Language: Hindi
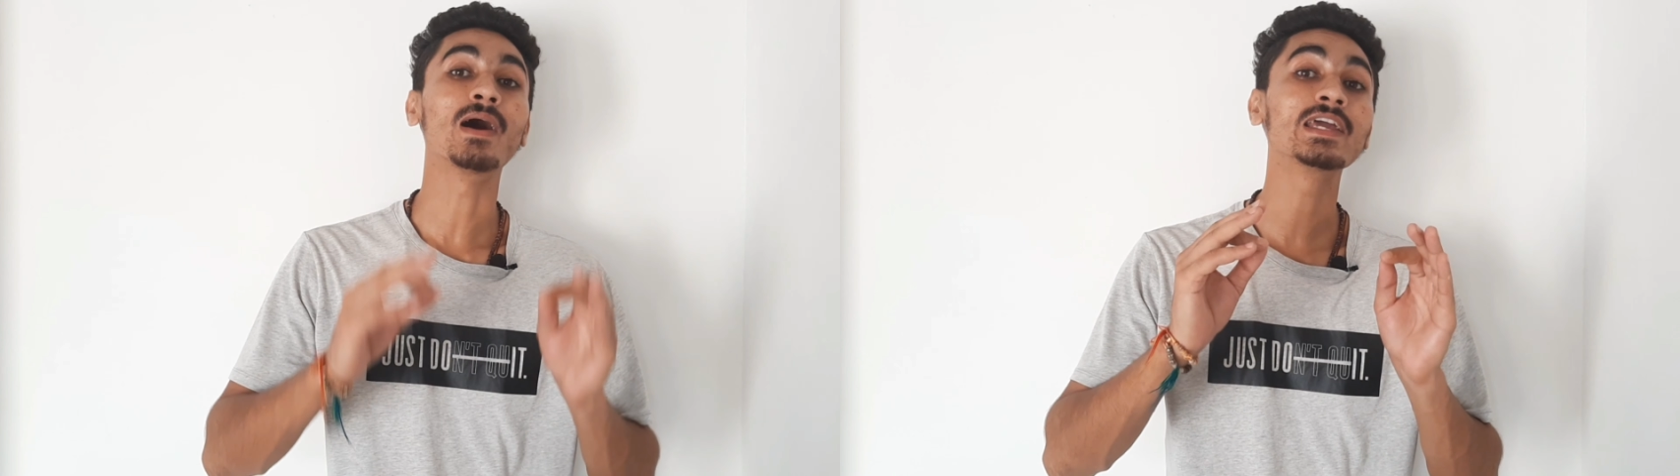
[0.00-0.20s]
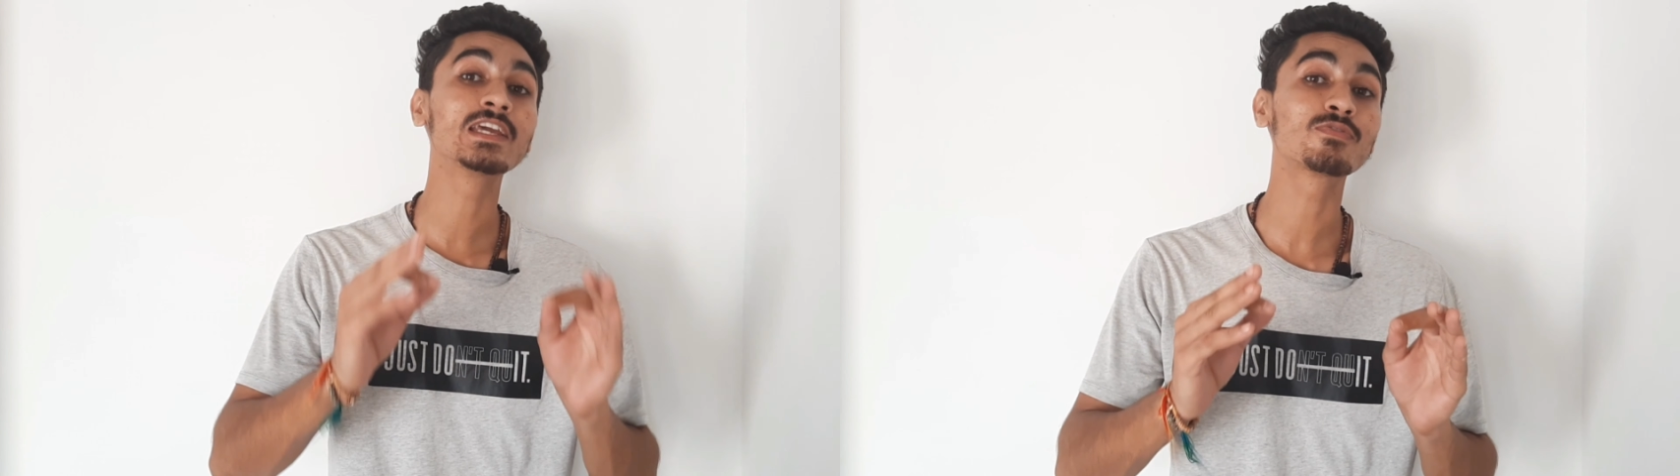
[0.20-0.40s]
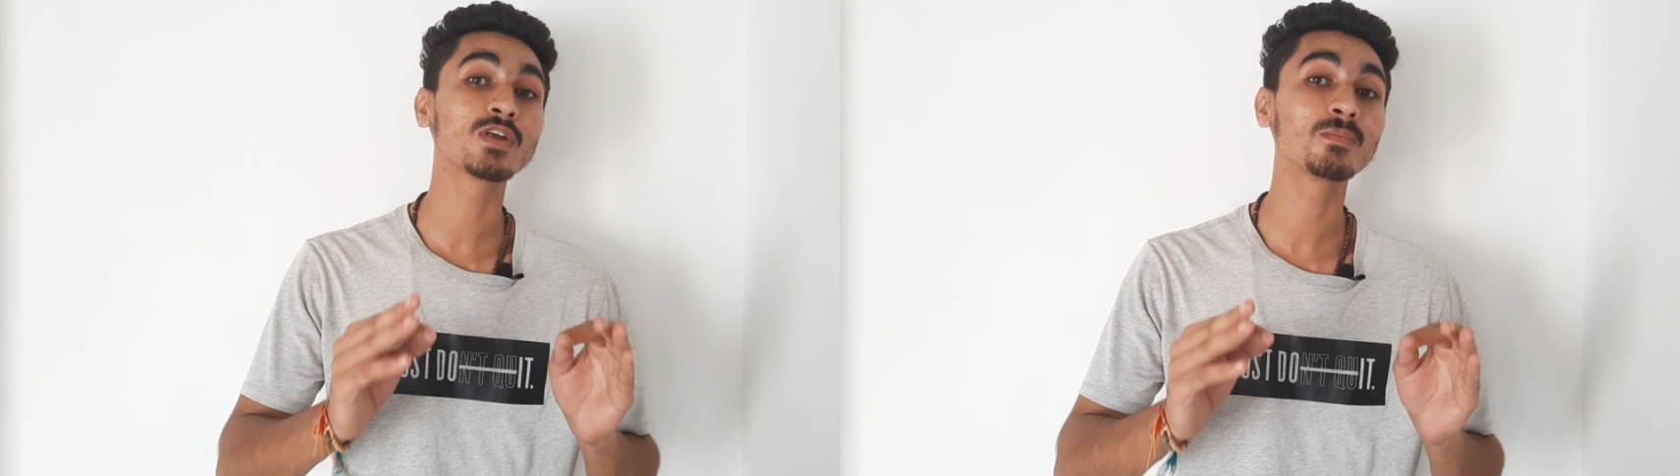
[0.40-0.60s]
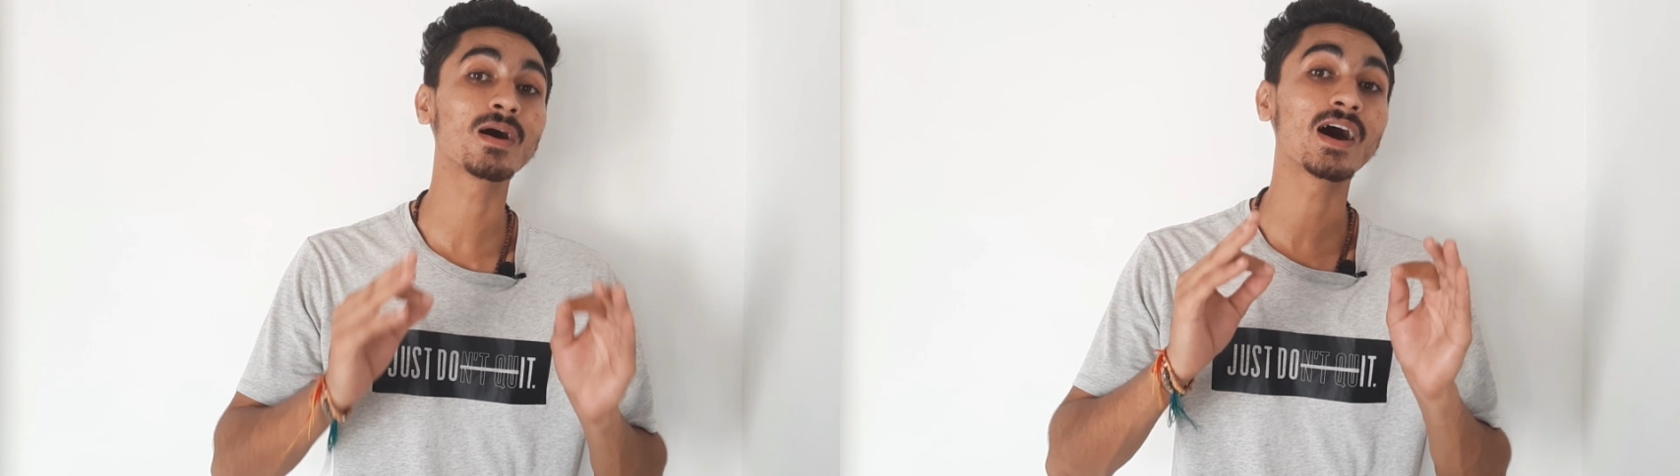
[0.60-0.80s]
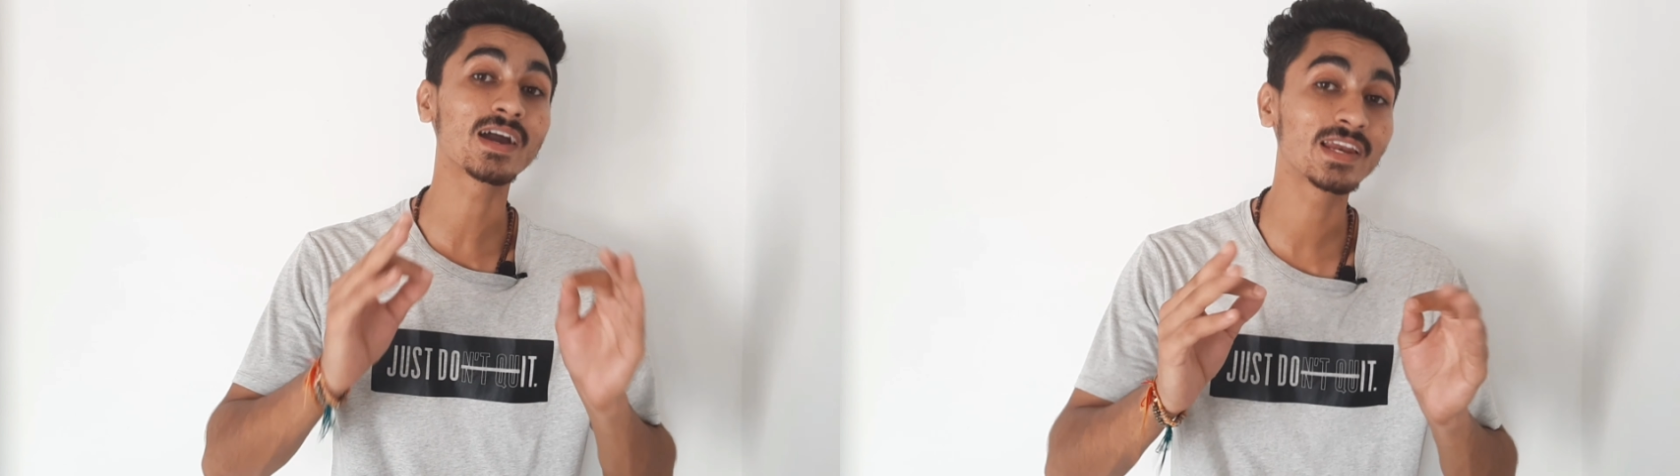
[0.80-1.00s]
भाई ये
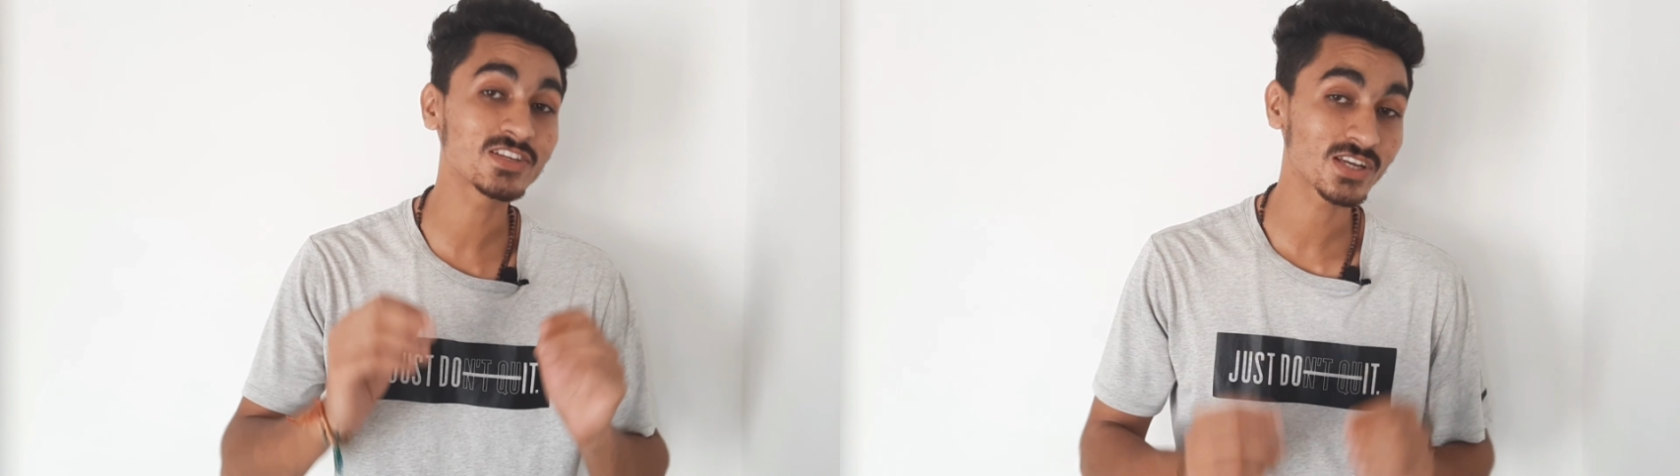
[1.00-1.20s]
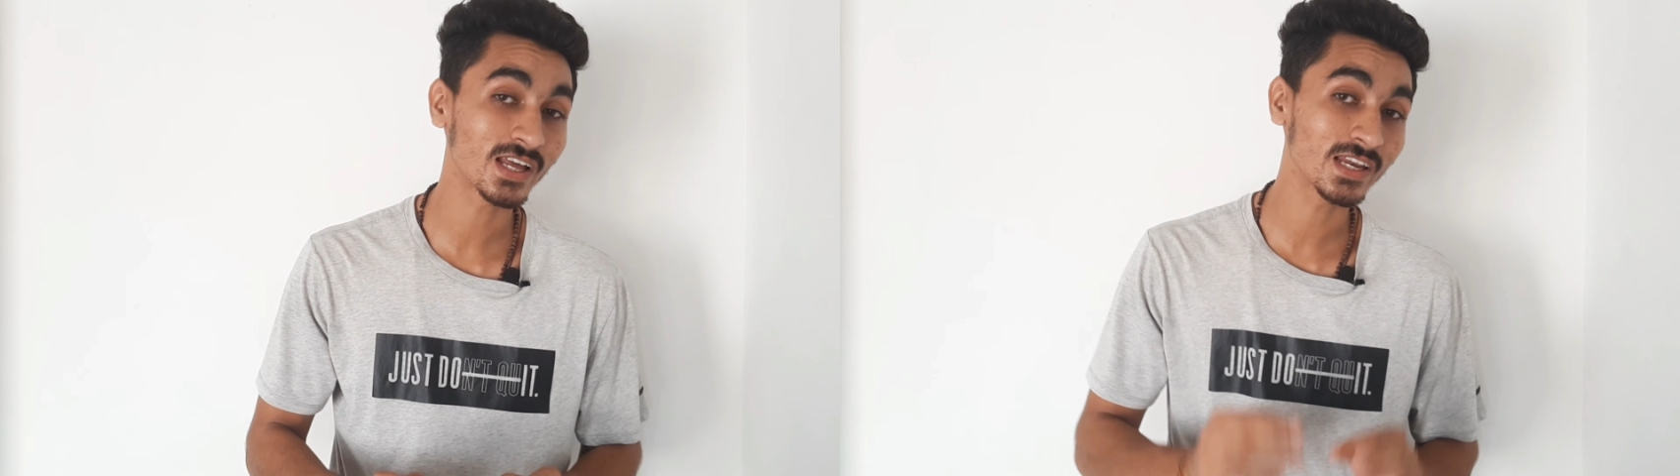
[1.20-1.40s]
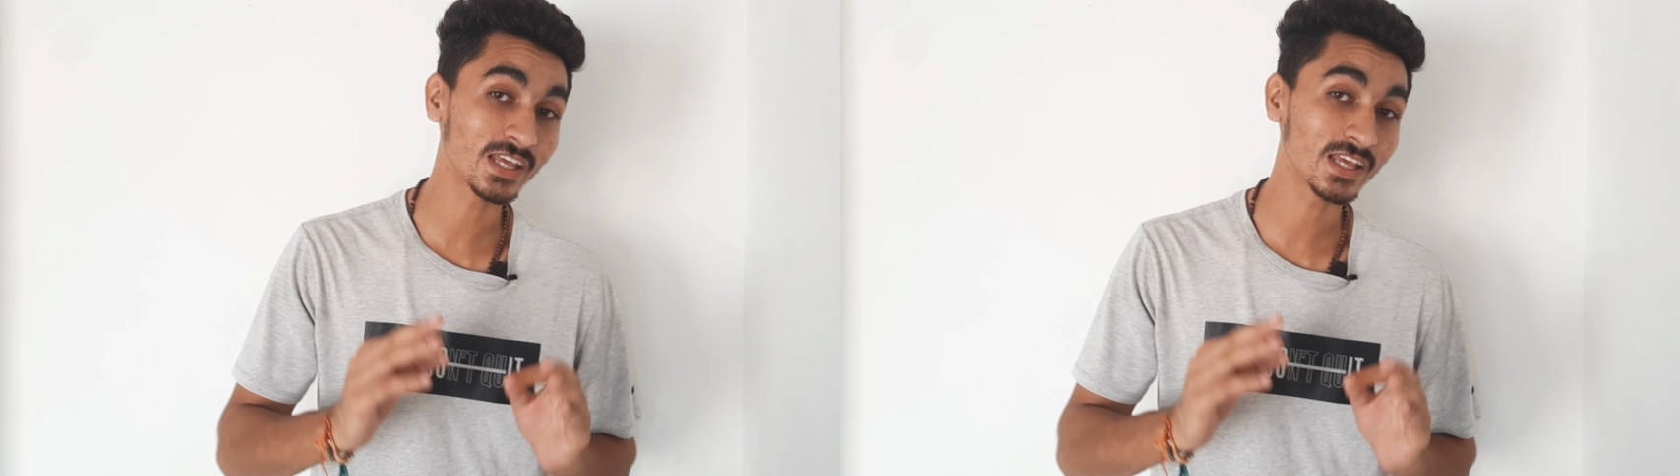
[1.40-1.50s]
फिल्म अगले साल